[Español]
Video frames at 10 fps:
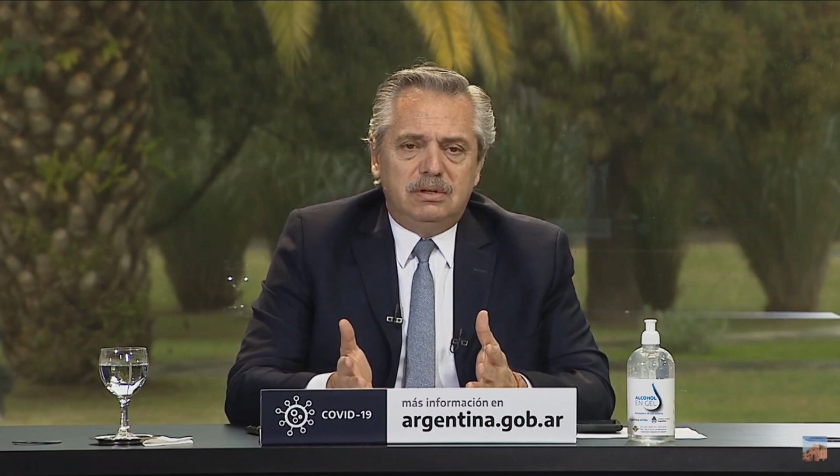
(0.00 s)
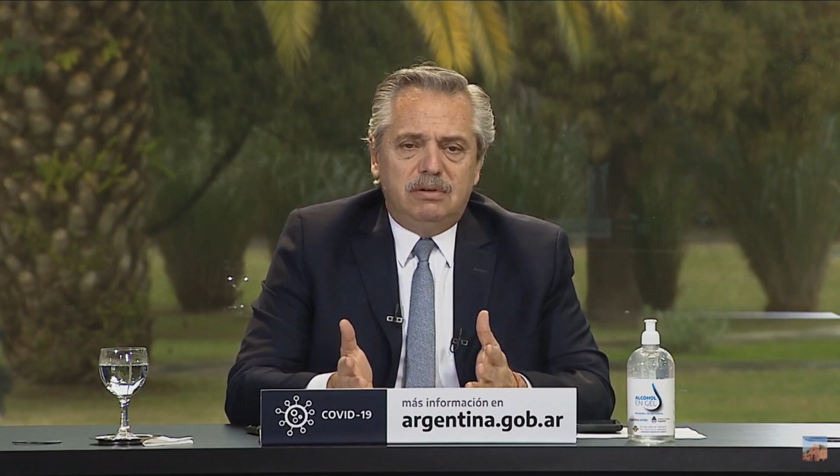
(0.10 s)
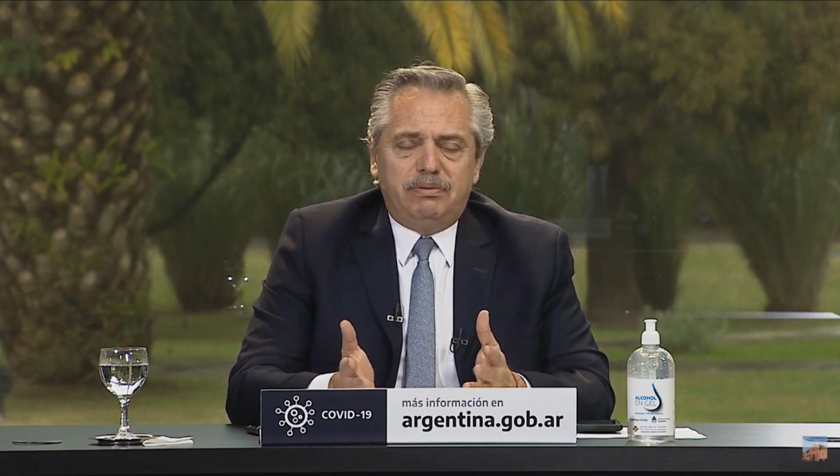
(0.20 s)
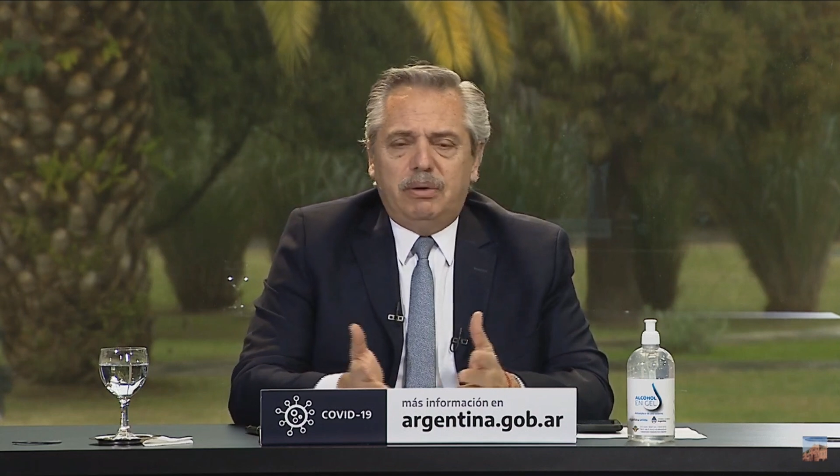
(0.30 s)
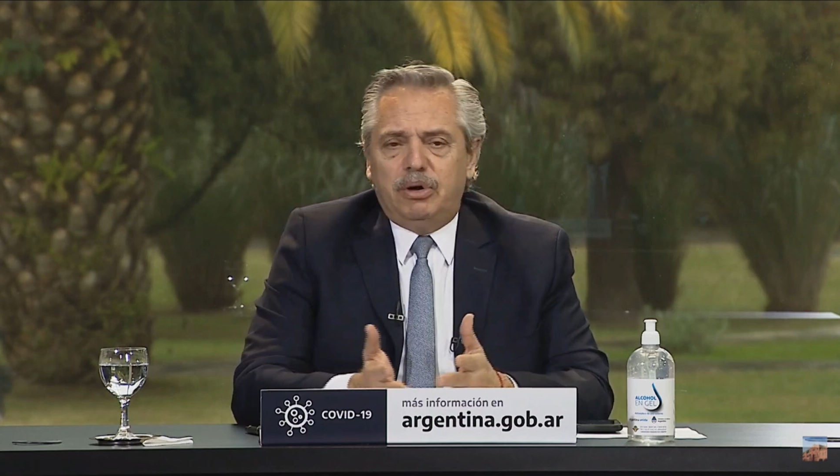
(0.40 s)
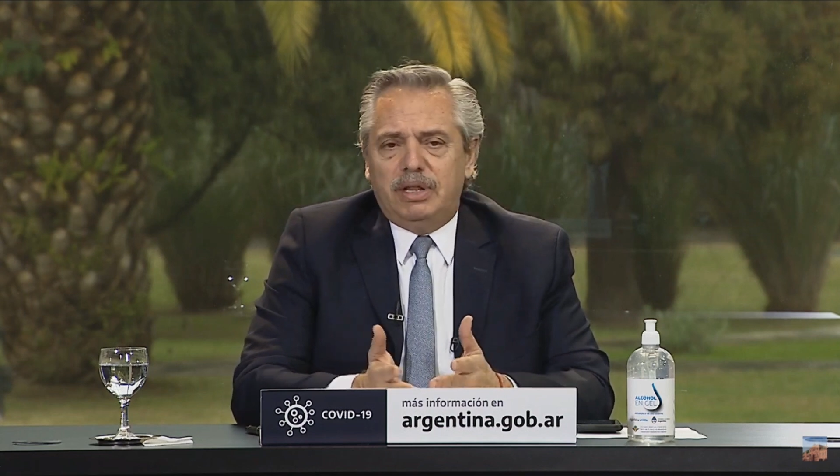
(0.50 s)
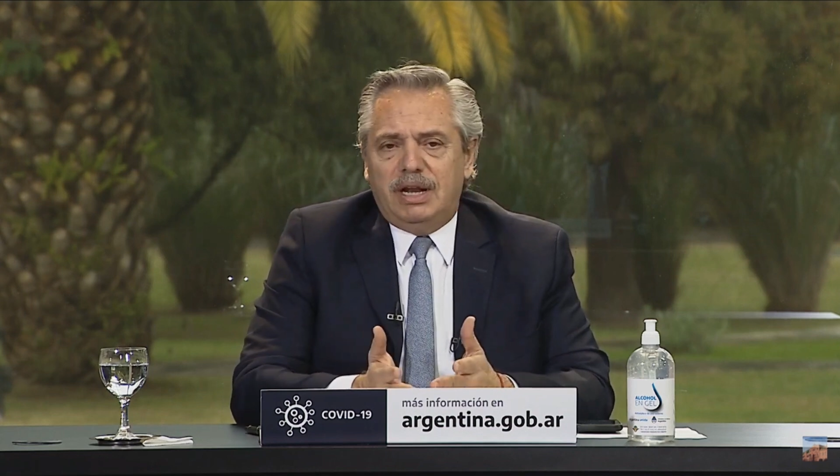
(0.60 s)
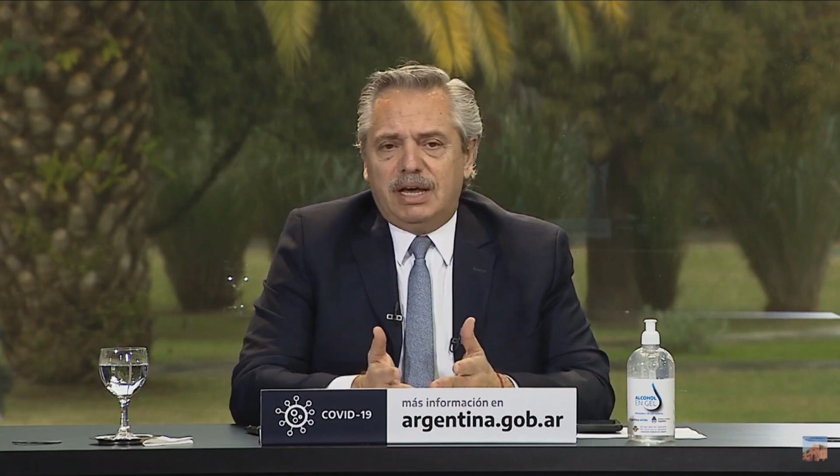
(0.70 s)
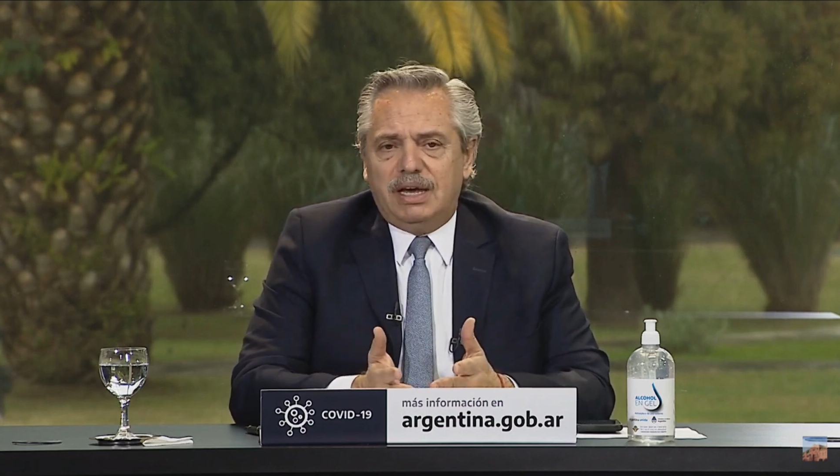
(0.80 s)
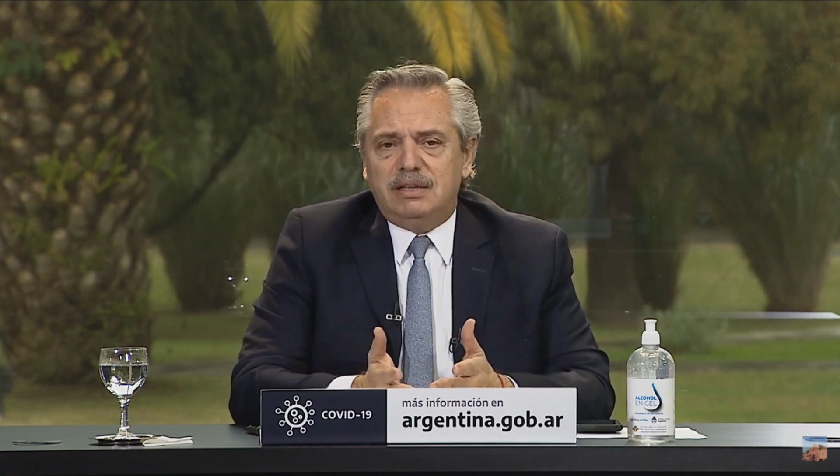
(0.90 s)
en favor de
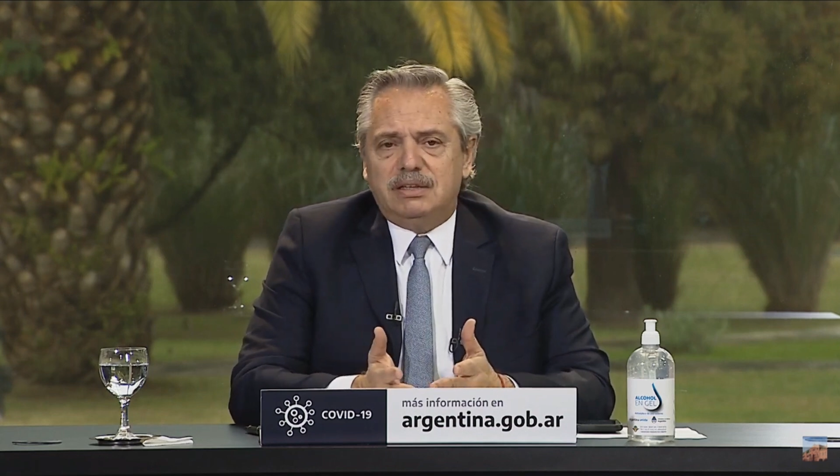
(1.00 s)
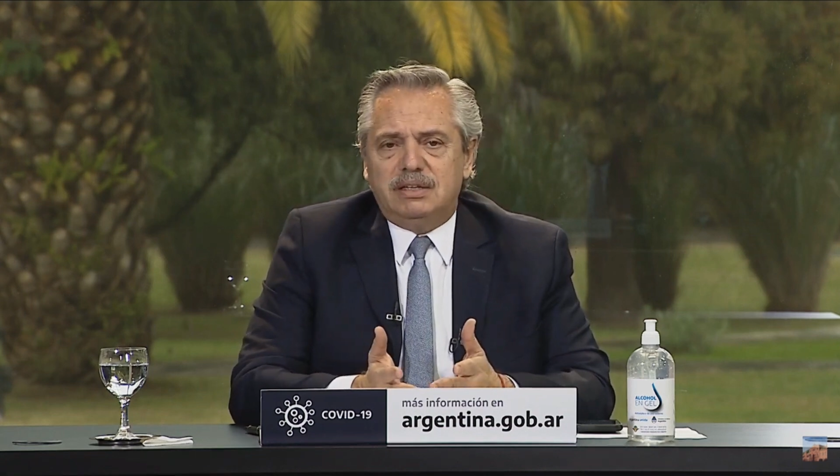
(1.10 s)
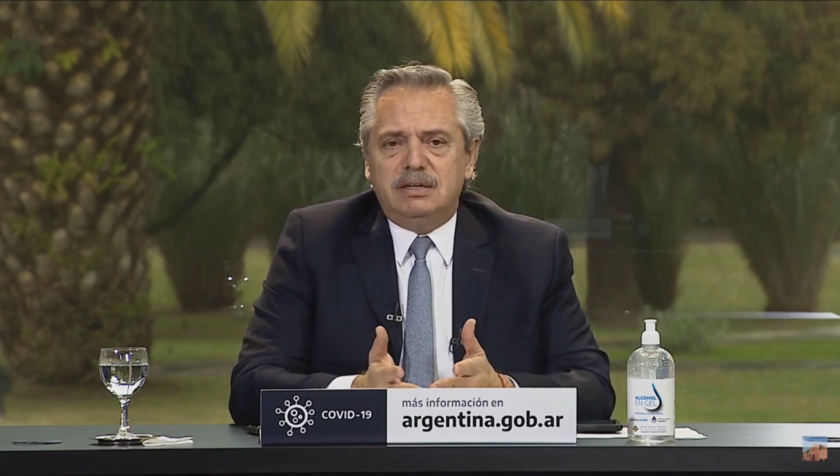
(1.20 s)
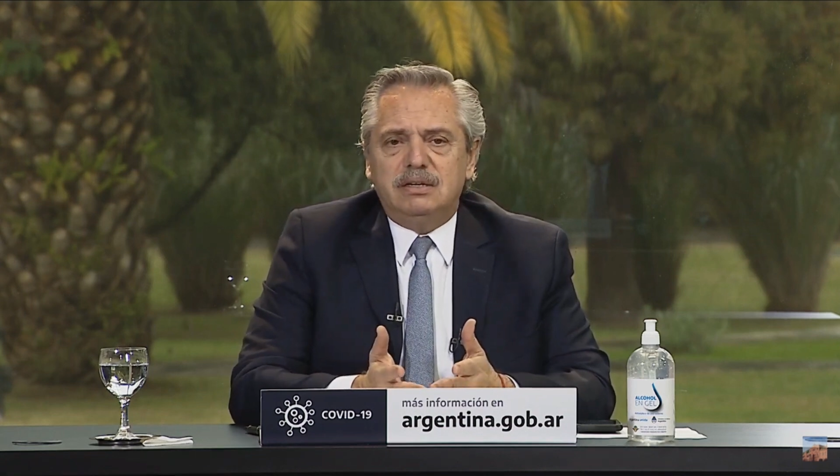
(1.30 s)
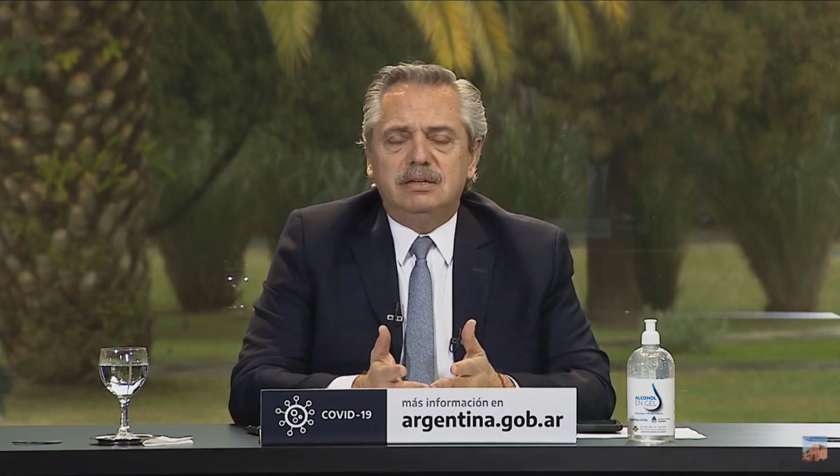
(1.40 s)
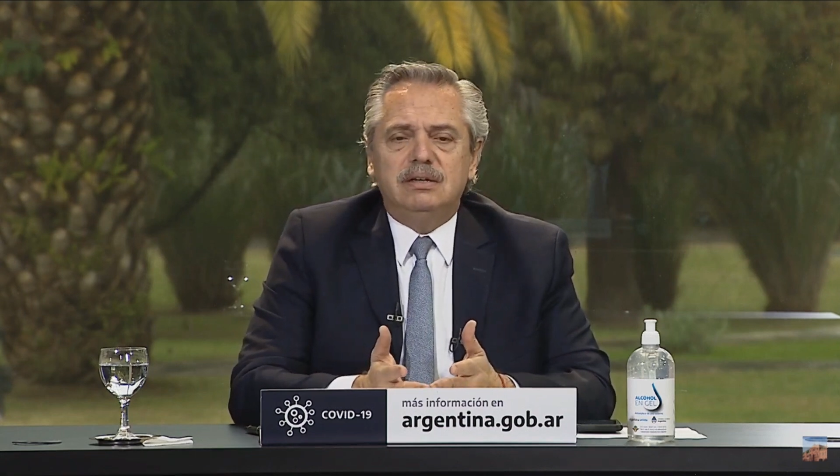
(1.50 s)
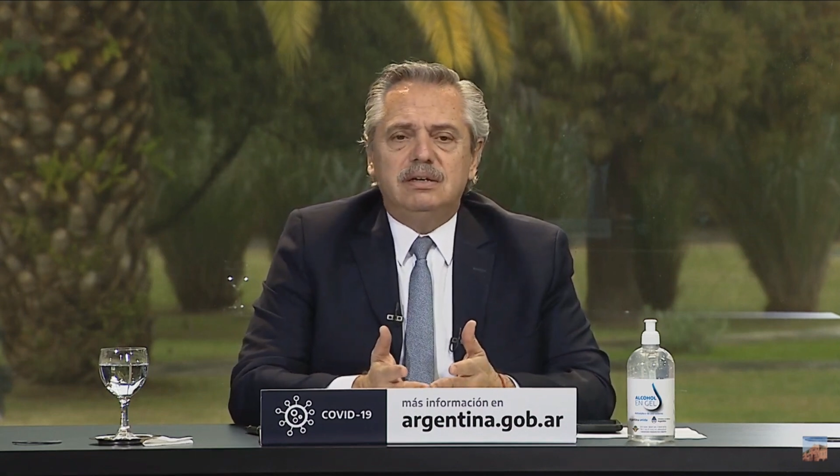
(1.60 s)
la gente,